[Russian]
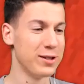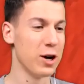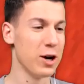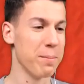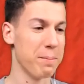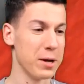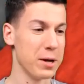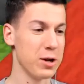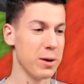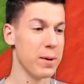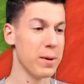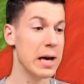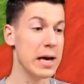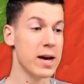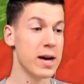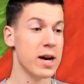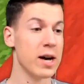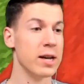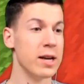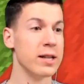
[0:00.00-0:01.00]
все, пойдем.
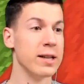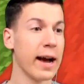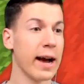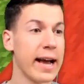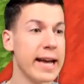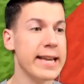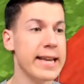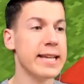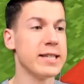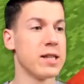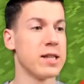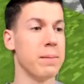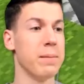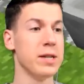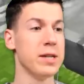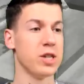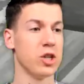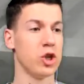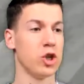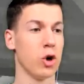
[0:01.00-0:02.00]
Наконец-то
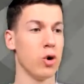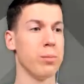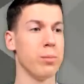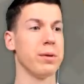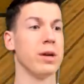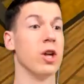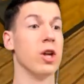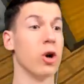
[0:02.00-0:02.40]
мы зачаруем